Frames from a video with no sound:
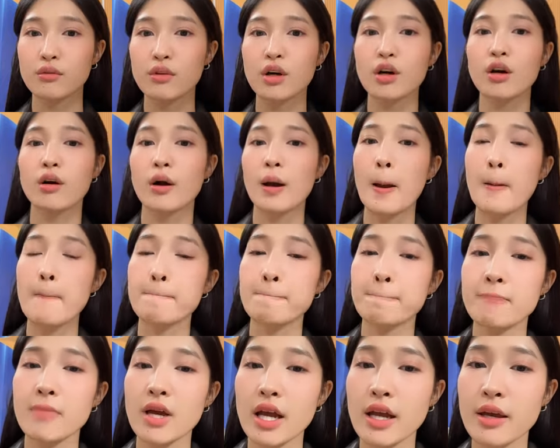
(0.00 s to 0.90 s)
đúng rồi
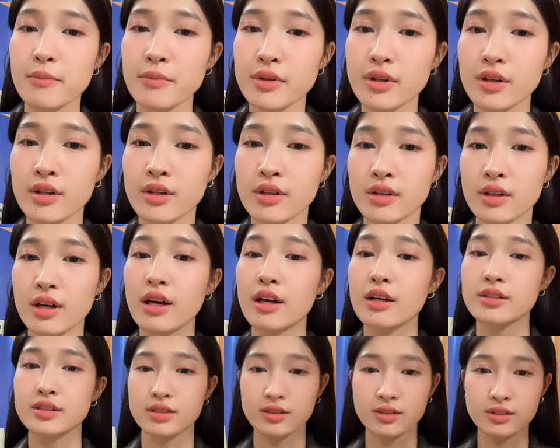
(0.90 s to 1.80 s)
em bây giờ
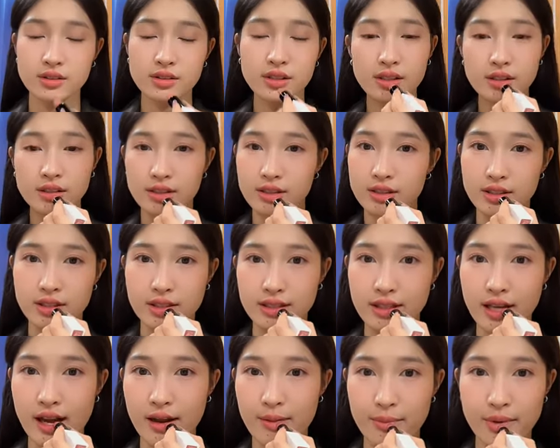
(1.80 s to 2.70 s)
là chỉ có tức
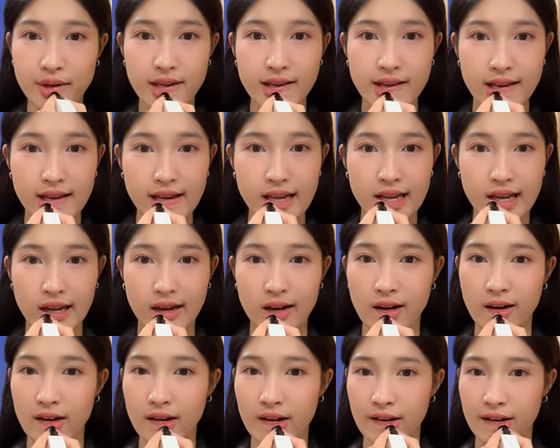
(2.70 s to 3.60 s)
xì tai mới nhẹ
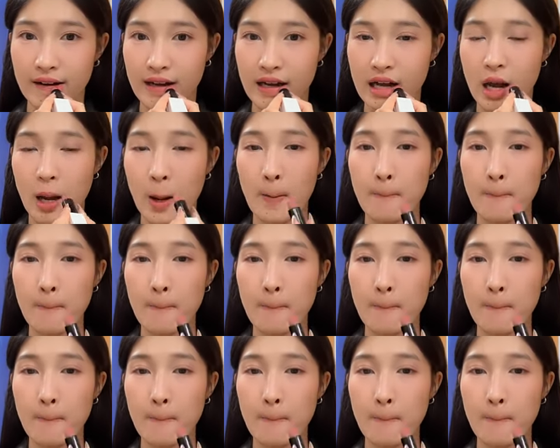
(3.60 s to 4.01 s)
nhàng mà